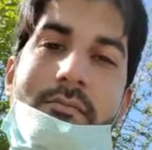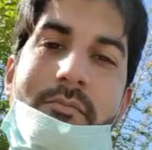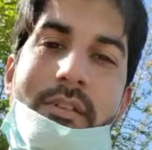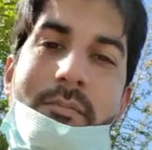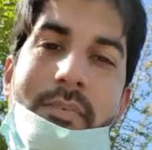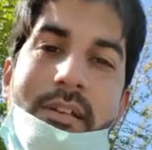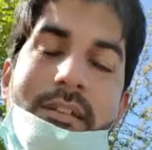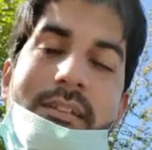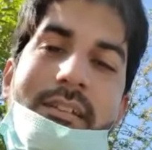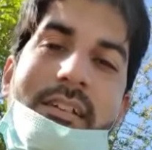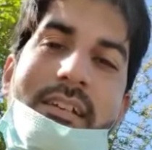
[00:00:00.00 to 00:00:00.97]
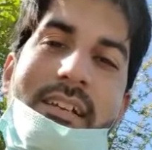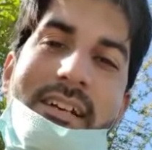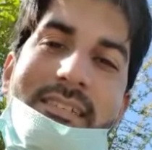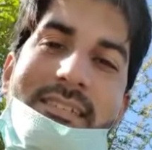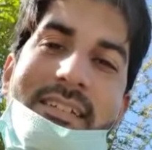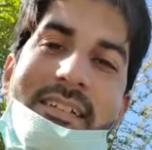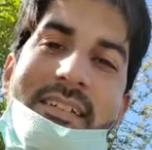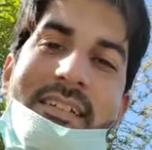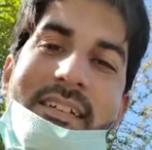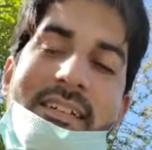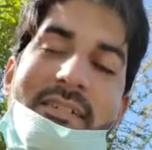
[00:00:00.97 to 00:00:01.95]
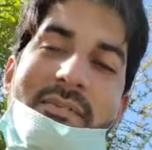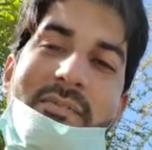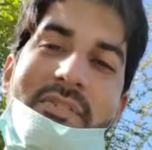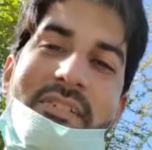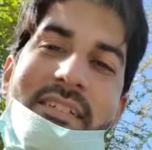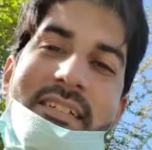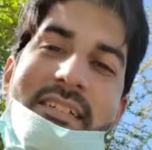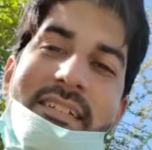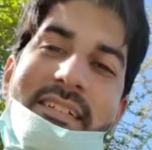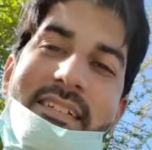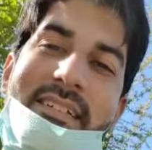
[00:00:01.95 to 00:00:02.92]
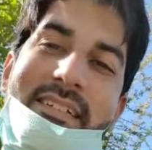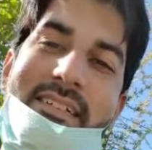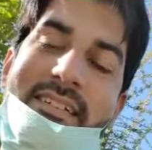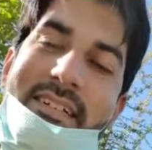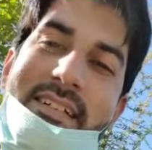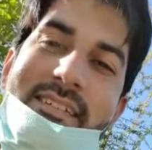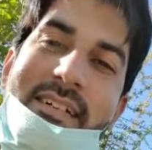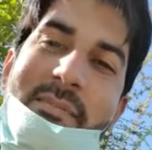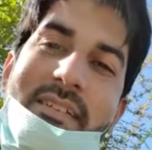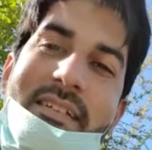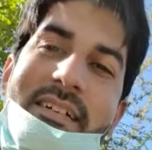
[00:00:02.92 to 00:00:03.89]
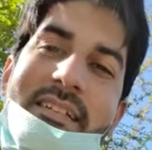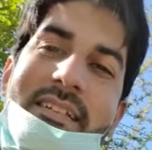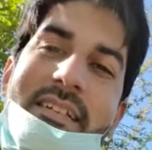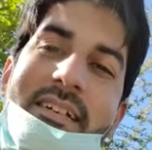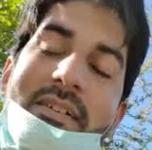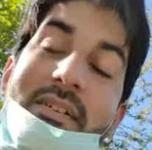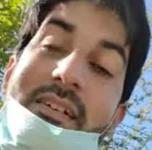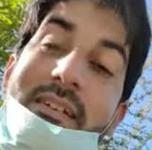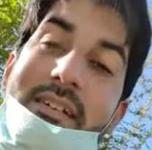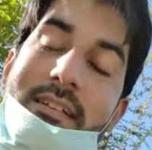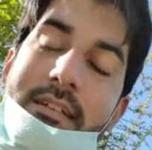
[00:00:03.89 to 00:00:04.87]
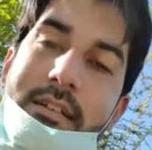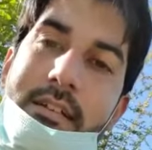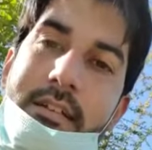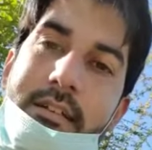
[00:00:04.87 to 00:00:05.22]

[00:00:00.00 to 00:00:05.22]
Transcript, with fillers: मेरे पहले दिन की क्लास ने ही मुझे गलत साबित कर दिया और इनका